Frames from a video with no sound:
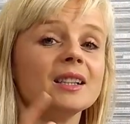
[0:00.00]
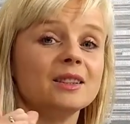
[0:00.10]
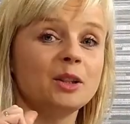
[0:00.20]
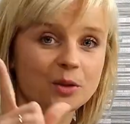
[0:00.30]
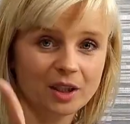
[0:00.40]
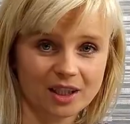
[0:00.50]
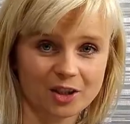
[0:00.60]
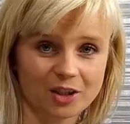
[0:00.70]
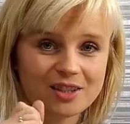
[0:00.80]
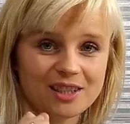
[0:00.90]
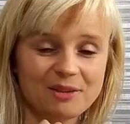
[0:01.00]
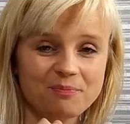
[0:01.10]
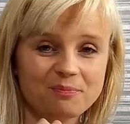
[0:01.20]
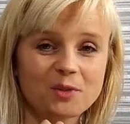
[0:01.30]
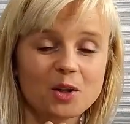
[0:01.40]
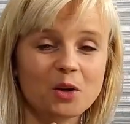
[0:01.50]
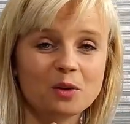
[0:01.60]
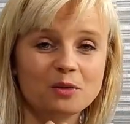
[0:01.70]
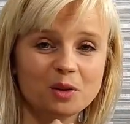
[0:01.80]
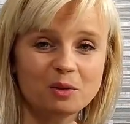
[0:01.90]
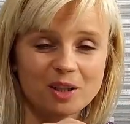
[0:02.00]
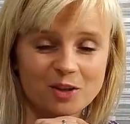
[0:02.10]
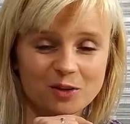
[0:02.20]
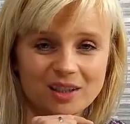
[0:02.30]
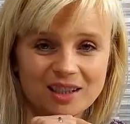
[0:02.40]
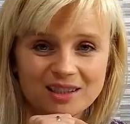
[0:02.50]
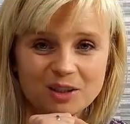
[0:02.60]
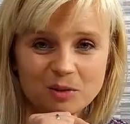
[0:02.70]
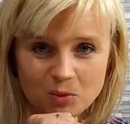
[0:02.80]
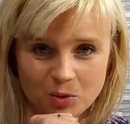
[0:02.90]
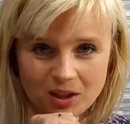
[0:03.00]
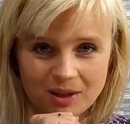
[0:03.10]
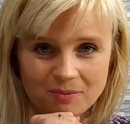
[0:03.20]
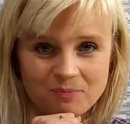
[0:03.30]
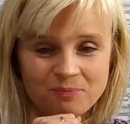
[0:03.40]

Drugie narzędzie to wyobrażona chmurka.